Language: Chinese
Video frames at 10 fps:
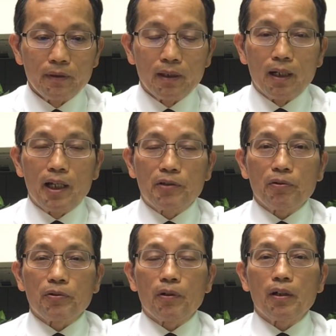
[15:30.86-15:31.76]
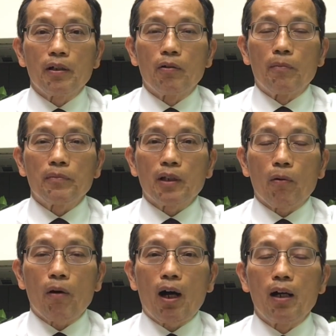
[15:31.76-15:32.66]
啊，也就是说，我们的
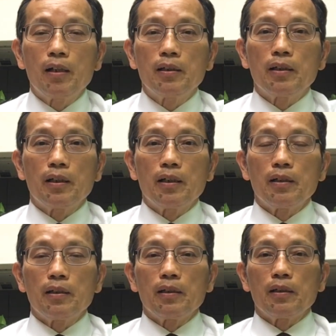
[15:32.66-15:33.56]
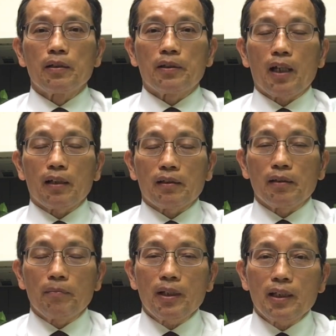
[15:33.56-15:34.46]
话像
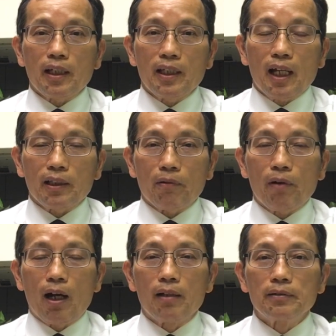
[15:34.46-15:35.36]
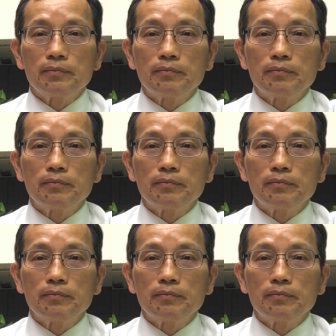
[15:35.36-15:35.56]
是命令一样的话，